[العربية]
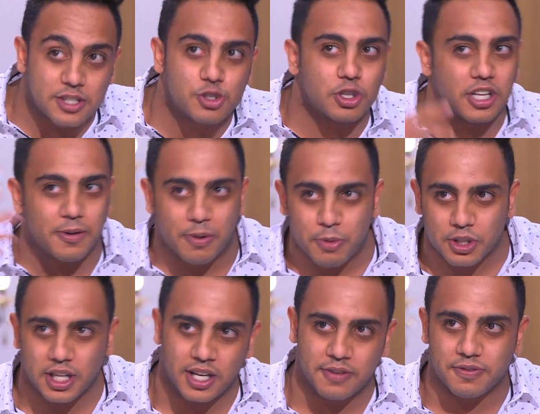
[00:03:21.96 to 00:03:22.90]
الصوت هيبقى
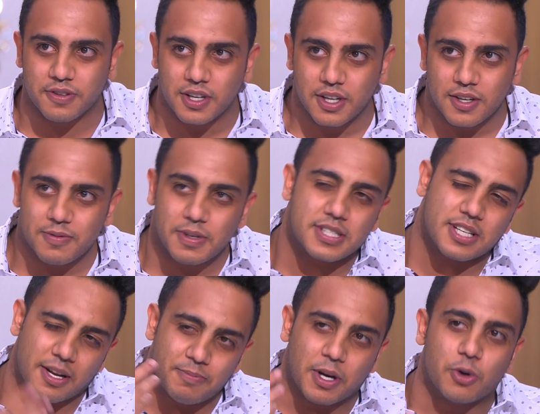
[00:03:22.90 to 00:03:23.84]
مختلف طبعا بس
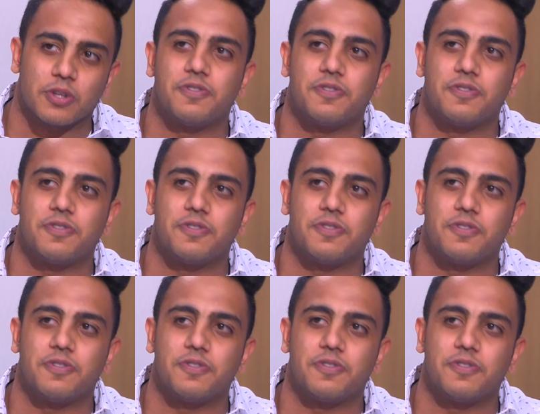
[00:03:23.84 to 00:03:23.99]
انا مجهود